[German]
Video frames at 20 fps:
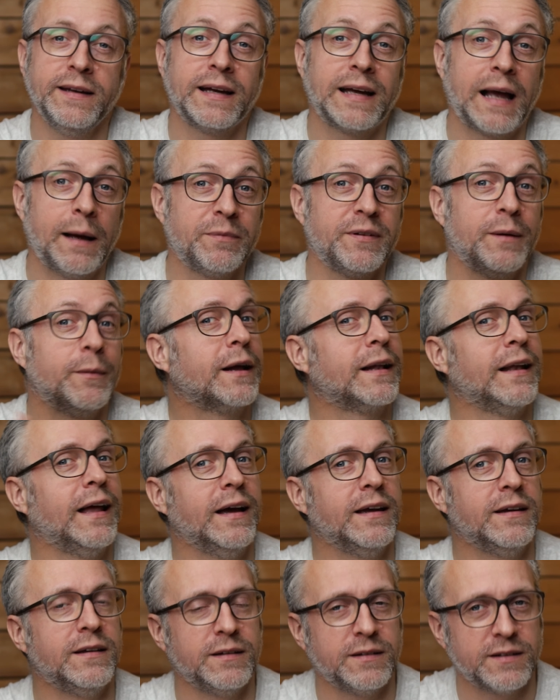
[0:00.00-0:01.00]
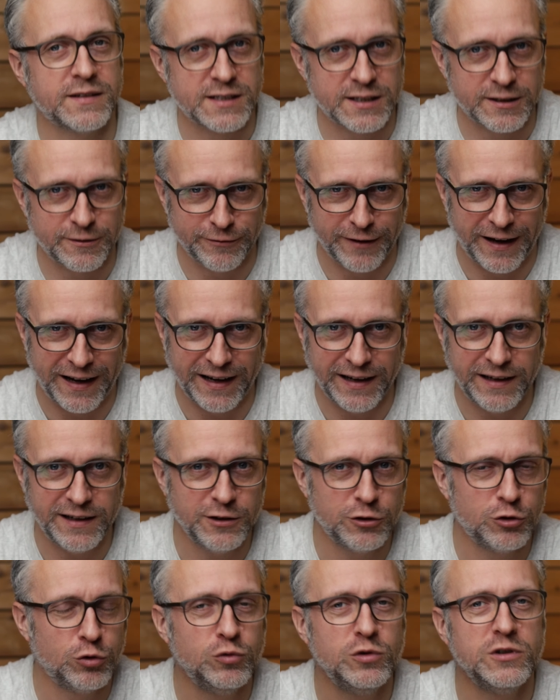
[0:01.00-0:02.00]
Dann gab es aber gleich
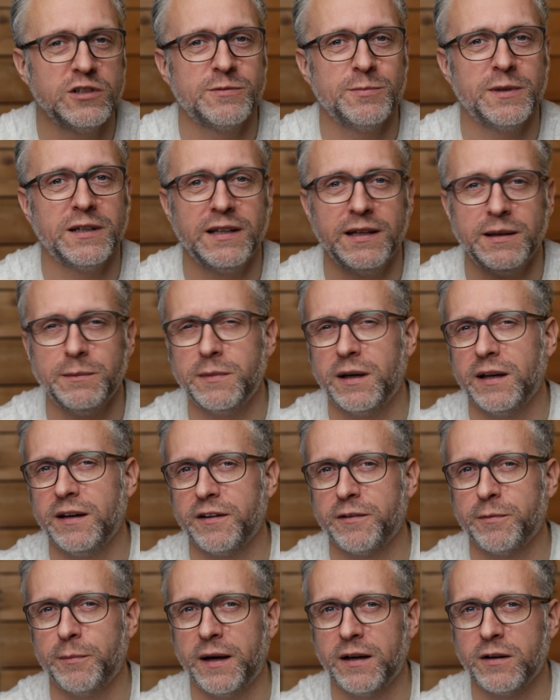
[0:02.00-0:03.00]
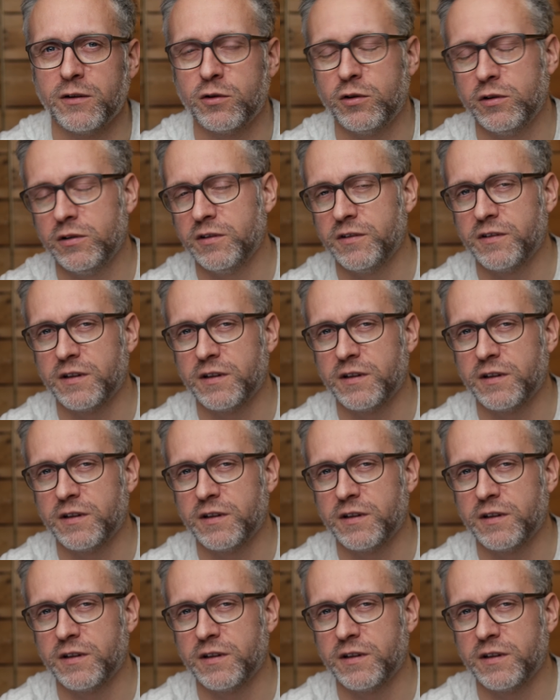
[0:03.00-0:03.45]
zwei Tools, mit denen man das machen konnte.